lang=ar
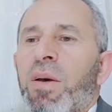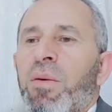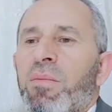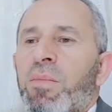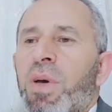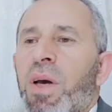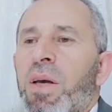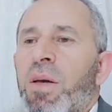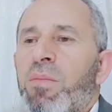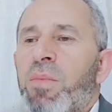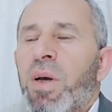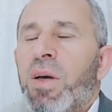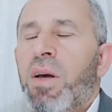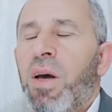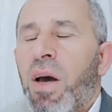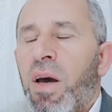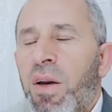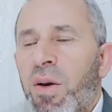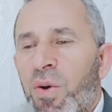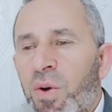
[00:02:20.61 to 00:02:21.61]
بأي
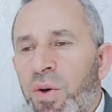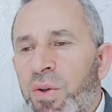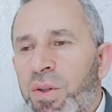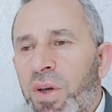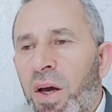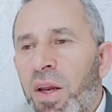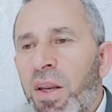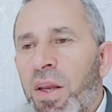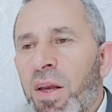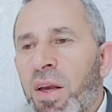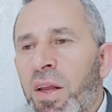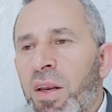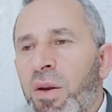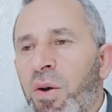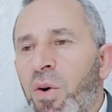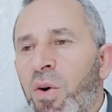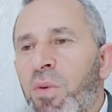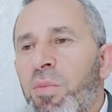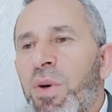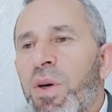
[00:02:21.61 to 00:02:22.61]
مكان نحط عليهن
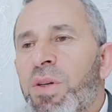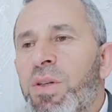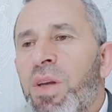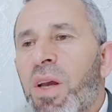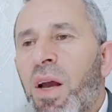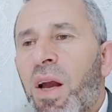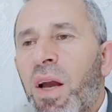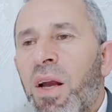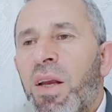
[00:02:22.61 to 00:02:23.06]
ربع ساعة